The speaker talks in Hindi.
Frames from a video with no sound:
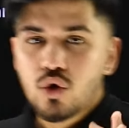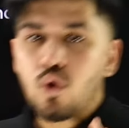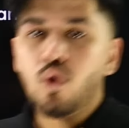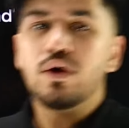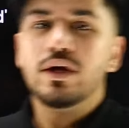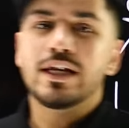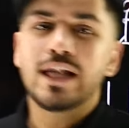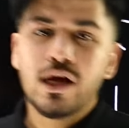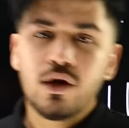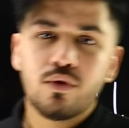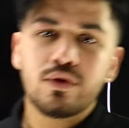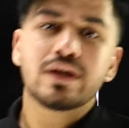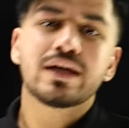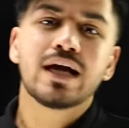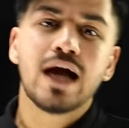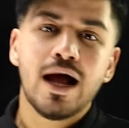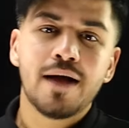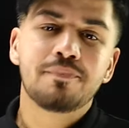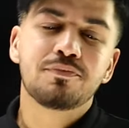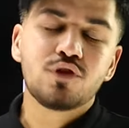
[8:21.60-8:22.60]
कोई ना कोई
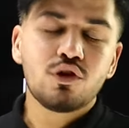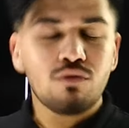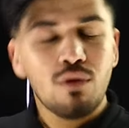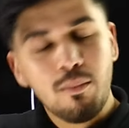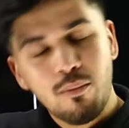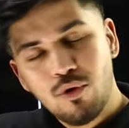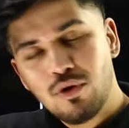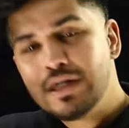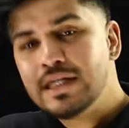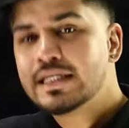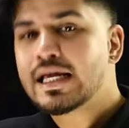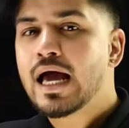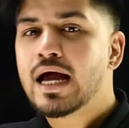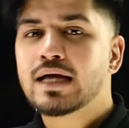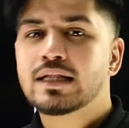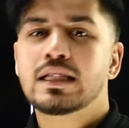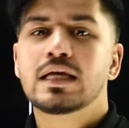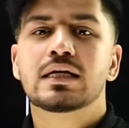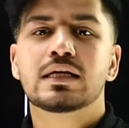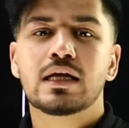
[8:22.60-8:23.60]
काम तो वो भूल ही
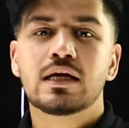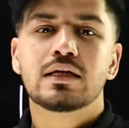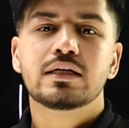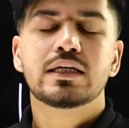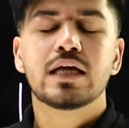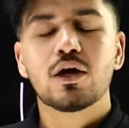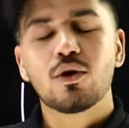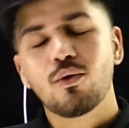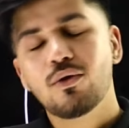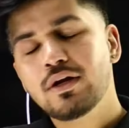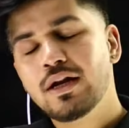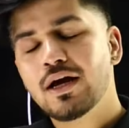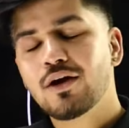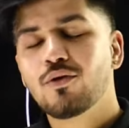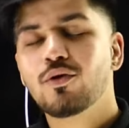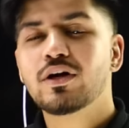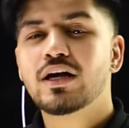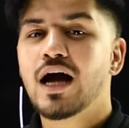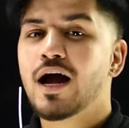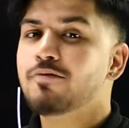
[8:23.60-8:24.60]
जाएगा देखना या कोई ना
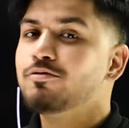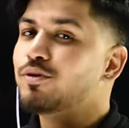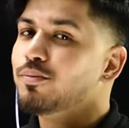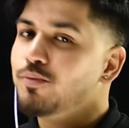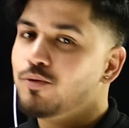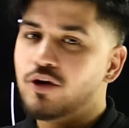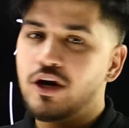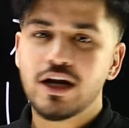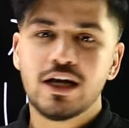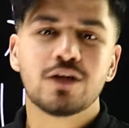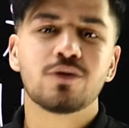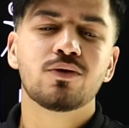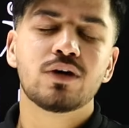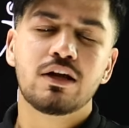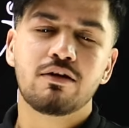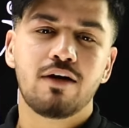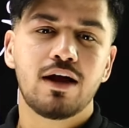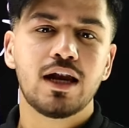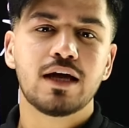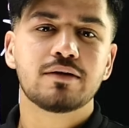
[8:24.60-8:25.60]
कोई काम तो पूरा नहीं
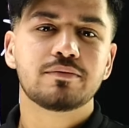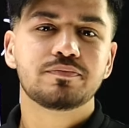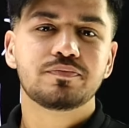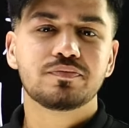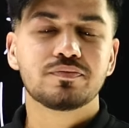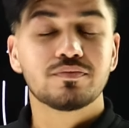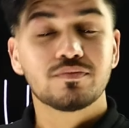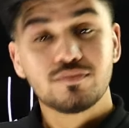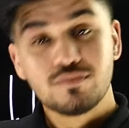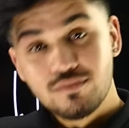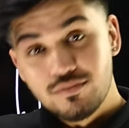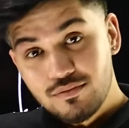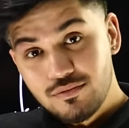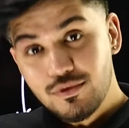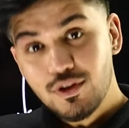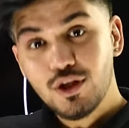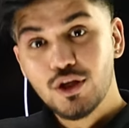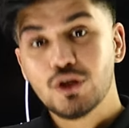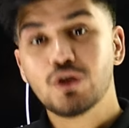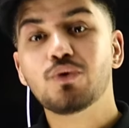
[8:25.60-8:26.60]
होने वाला
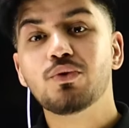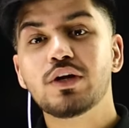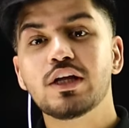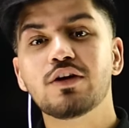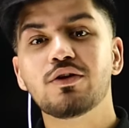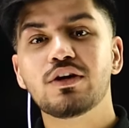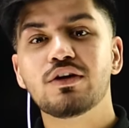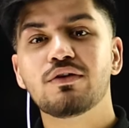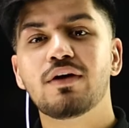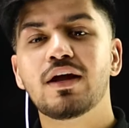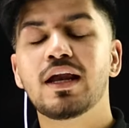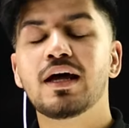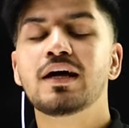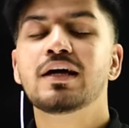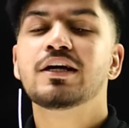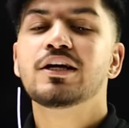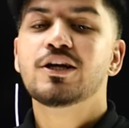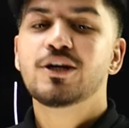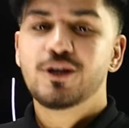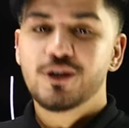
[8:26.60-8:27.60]
क्यों नहीं होने वाला
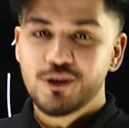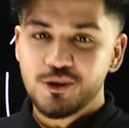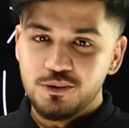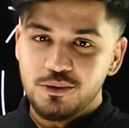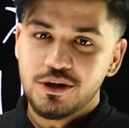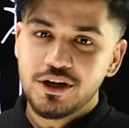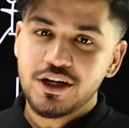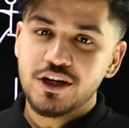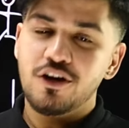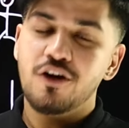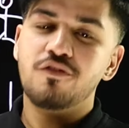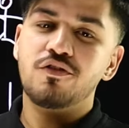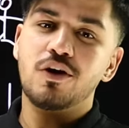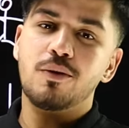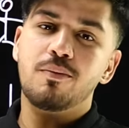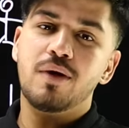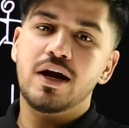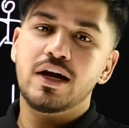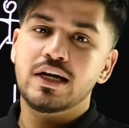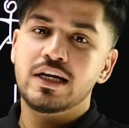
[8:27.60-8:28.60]
यूनिटी ऑफ
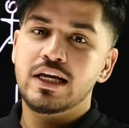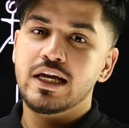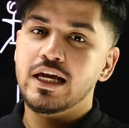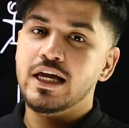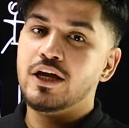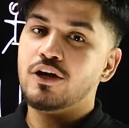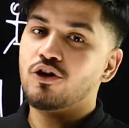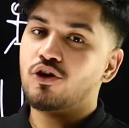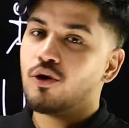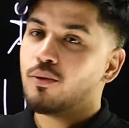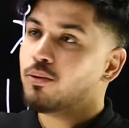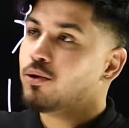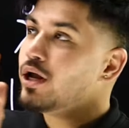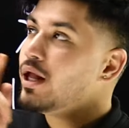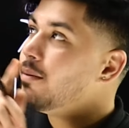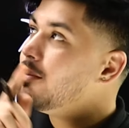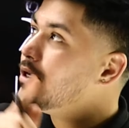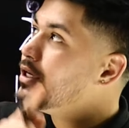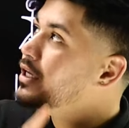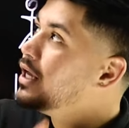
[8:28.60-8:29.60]
कमांड नहीं है एक को
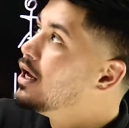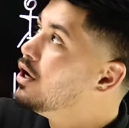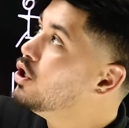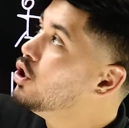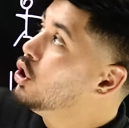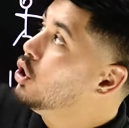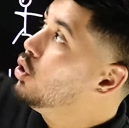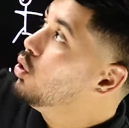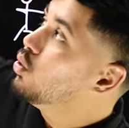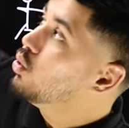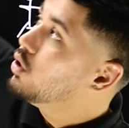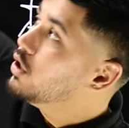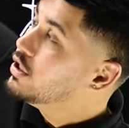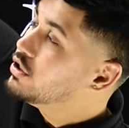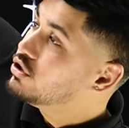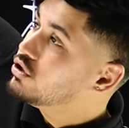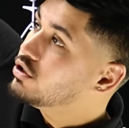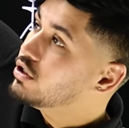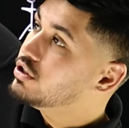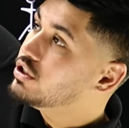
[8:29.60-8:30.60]
बोला भैया
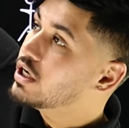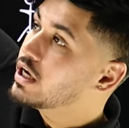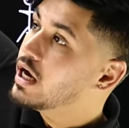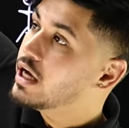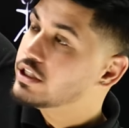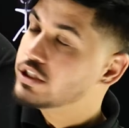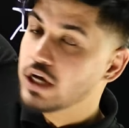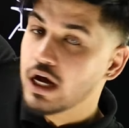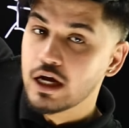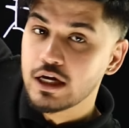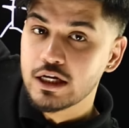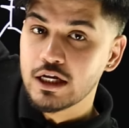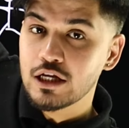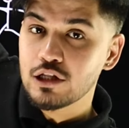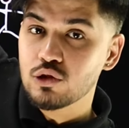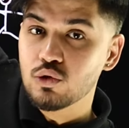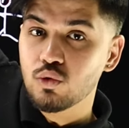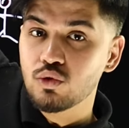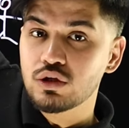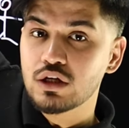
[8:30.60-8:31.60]
इस जगह जाके
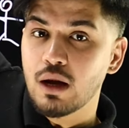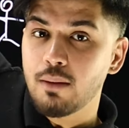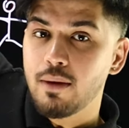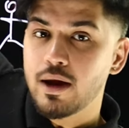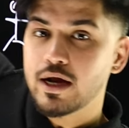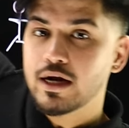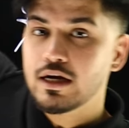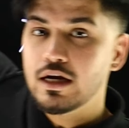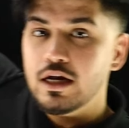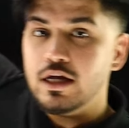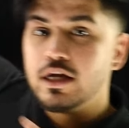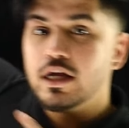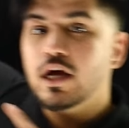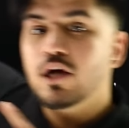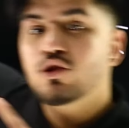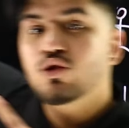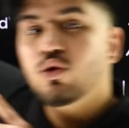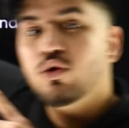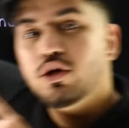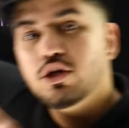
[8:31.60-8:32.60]
दूध का पैकेट लेके
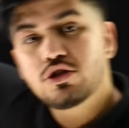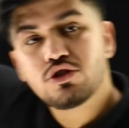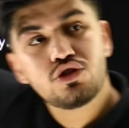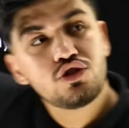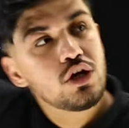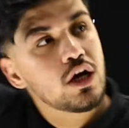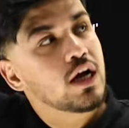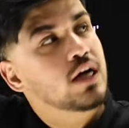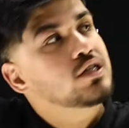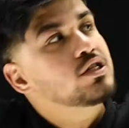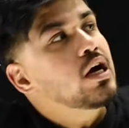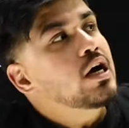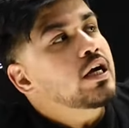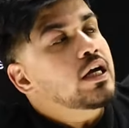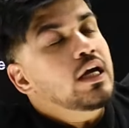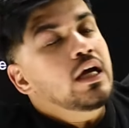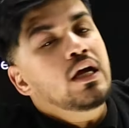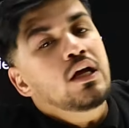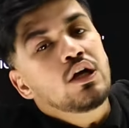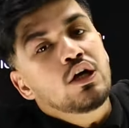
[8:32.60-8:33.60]
आ तो इस जगह
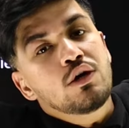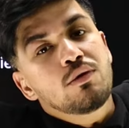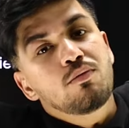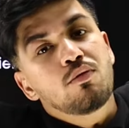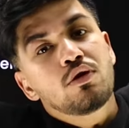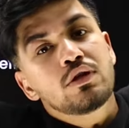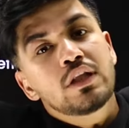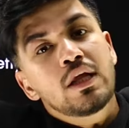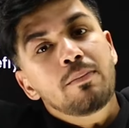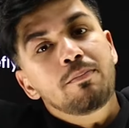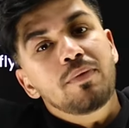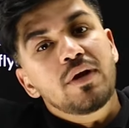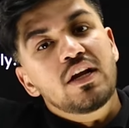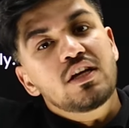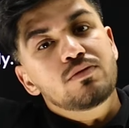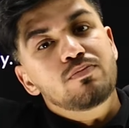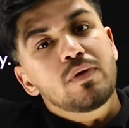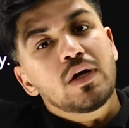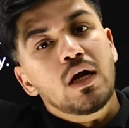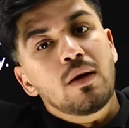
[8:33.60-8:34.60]
जाके बोलते हैं
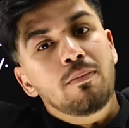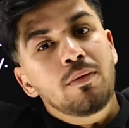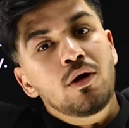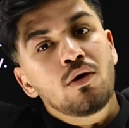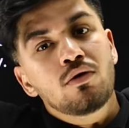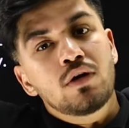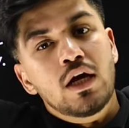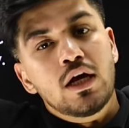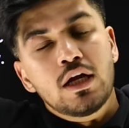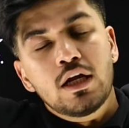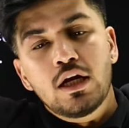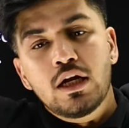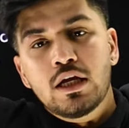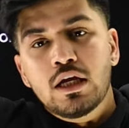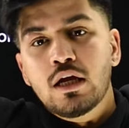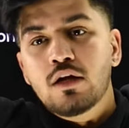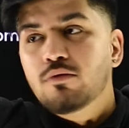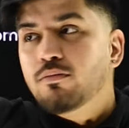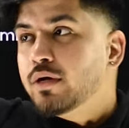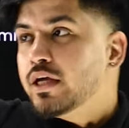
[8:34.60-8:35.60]
प्रेस पे कपड़े उठा के
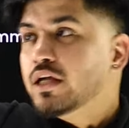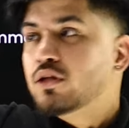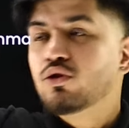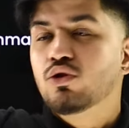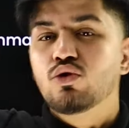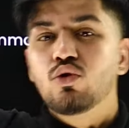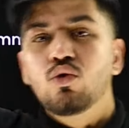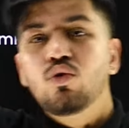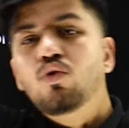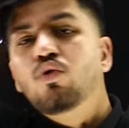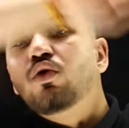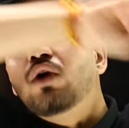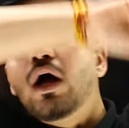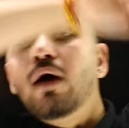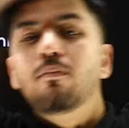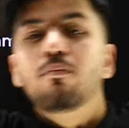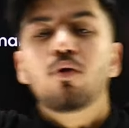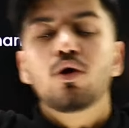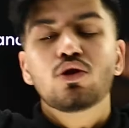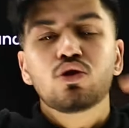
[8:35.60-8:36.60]
लेके आ भैया तो दोनों
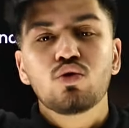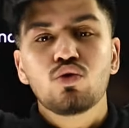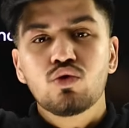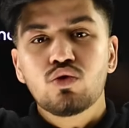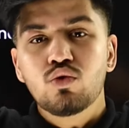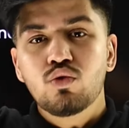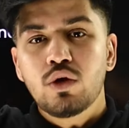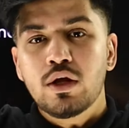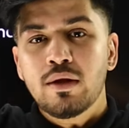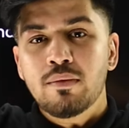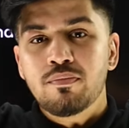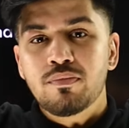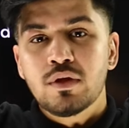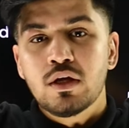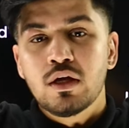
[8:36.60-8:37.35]
काम बहुत दूर दूर है